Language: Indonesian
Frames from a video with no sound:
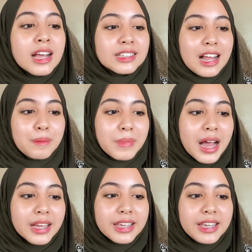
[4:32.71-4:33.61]

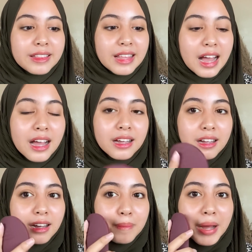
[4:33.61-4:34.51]
Selama kita
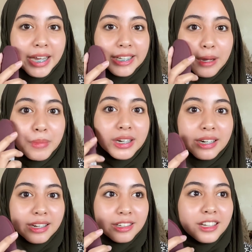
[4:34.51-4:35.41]
uh, pakainya bener
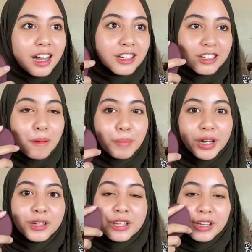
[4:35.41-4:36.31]
ya, jangan sampai
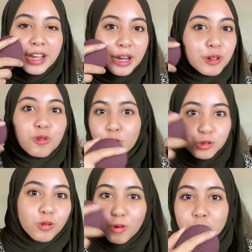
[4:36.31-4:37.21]
di kayak
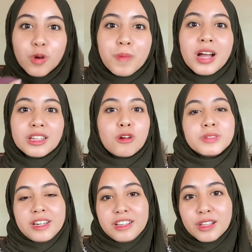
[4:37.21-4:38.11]
digosok-gosok banget kalau
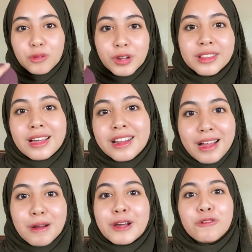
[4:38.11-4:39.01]
bisa digituin ntar ya
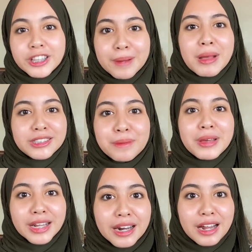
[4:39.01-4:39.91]
kulitnya pasti
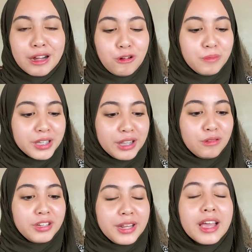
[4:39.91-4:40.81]
merah kalau begitu
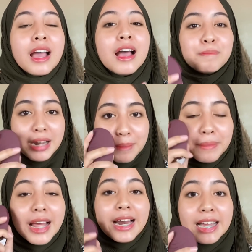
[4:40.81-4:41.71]
jadi
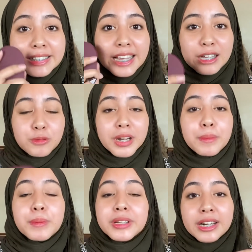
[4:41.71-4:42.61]
pelan-pelan aja cuma ini
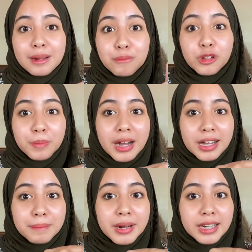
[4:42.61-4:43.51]
bener-bener lembut banget
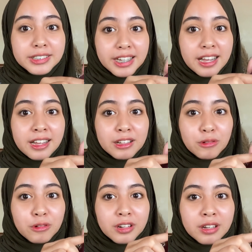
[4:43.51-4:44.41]
brushnya
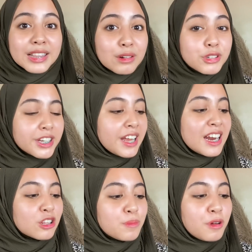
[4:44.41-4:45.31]
tuh terus ini
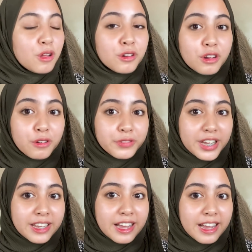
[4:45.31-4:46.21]
ada tombol on
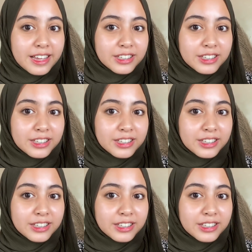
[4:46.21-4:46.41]
off-nya guys